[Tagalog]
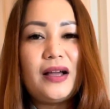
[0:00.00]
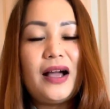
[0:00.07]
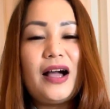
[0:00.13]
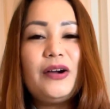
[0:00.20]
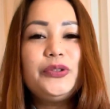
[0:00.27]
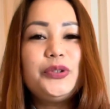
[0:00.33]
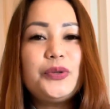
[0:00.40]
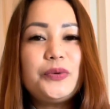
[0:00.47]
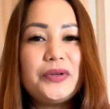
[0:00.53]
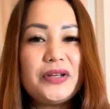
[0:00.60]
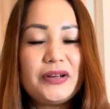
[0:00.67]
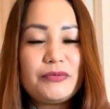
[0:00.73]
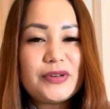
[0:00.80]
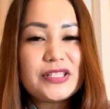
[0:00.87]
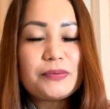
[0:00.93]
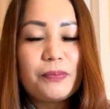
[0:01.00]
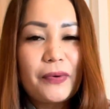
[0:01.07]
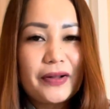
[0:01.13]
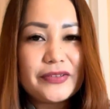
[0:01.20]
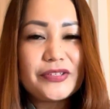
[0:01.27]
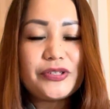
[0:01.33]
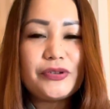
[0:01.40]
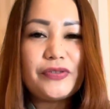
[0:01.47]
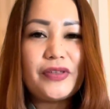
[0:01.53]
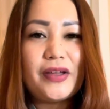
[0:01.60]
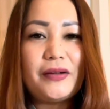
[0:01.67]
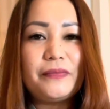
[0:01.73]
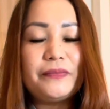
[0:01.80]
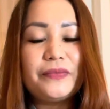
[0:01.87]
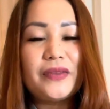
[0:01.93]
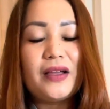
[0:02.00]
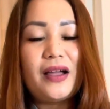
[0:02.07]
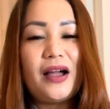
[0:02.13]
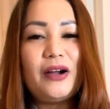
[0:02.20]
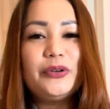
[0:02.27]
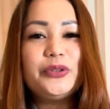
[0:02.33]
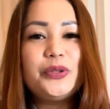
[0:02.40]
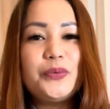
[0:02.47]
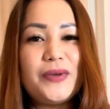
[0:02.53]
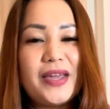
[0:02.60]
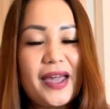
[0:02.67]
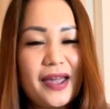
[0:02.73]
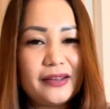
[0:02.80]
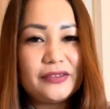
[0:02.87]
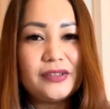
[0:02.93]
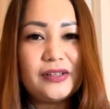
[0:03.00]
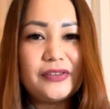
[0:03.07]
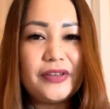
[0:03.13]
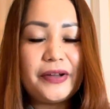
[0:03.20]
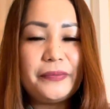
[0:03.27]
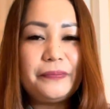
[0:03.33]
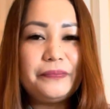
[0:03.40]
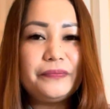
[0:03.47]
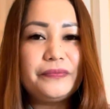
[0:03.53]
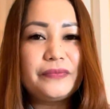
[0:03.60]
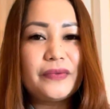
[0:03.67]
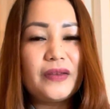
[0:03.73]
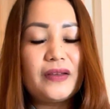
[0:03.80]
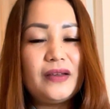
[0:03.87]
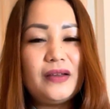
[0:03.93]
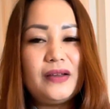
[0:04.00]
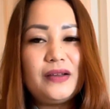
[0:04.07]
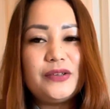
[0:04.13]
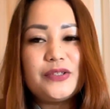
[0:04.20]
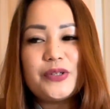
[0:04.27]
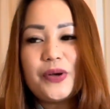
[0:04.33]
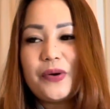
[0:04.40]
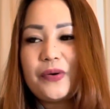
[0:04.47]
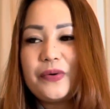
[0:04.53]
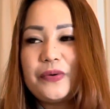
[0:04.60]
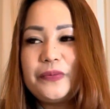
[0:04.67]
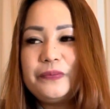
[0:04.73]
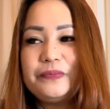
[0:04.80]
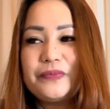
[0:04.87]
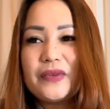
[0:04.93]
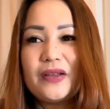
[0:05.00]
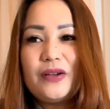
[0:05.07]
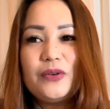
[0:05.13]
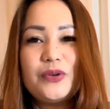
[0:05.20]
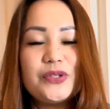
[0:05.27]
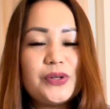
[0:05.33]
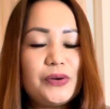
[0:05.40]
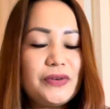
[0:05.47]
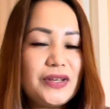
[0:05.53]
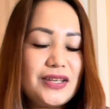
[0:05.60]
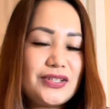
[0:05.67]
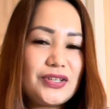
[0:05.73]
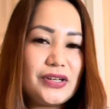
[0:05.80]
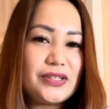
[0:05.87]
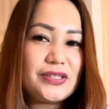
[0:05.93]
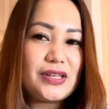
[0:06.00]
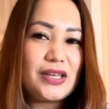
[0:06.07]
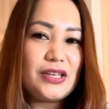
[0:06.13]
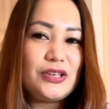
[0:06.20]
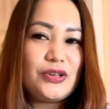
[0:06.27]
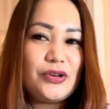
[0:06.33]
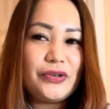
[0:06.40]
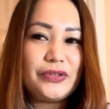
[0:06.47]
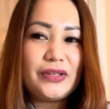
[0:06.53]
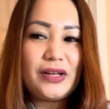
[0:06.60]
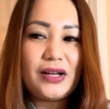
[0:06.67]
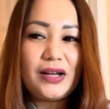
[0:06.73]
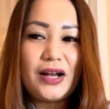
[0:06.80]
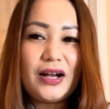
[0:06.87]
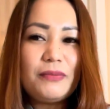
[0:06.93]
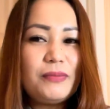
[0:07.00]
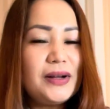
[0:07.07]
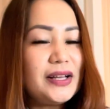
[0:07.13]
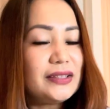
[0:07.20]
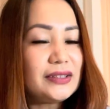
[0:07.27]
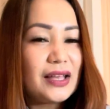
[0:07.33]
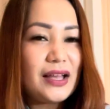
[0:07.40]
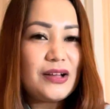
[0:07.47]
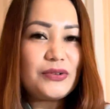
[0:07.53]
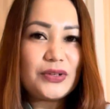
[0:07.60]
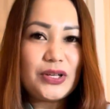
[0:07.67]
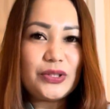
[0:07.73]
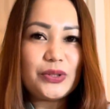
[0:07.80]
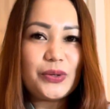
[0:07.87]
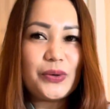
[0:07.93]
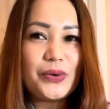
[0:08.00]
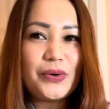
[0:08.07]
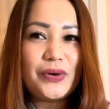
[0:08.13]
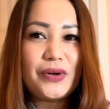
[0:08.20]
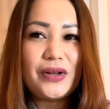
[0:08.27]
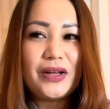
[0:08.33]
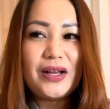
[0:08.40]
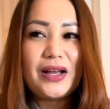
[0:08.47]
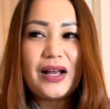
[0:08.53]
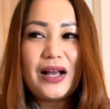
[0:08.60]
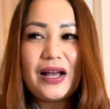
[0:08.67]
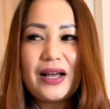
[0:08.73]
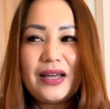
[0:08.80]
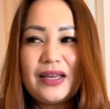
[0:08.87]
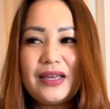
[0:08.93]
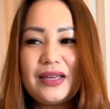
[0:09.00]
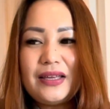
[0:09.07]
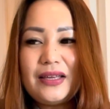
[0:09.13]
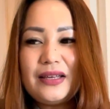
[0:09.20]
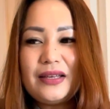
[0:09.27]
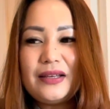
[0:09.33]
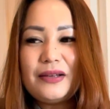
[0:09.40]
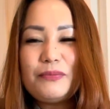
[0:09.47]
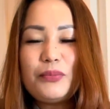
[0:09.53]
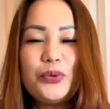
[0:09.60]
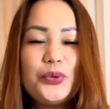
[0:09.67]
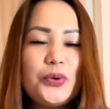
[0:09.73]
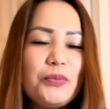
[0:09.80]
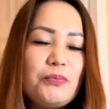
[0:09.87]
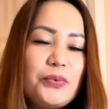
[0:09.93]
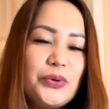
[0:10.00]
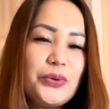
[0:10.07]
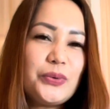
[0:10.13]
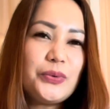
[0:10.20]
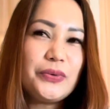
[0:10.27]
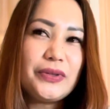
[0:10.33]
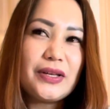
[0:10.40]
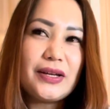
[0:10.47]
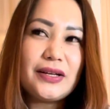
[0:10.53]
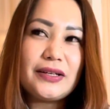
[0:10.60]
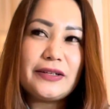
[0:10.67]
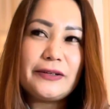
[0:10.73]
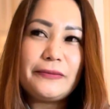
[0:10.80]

How do we respond to them? How do we handle them? So, gusto kong i-share sa inyo na ang mga taong ito ay punong-puno ng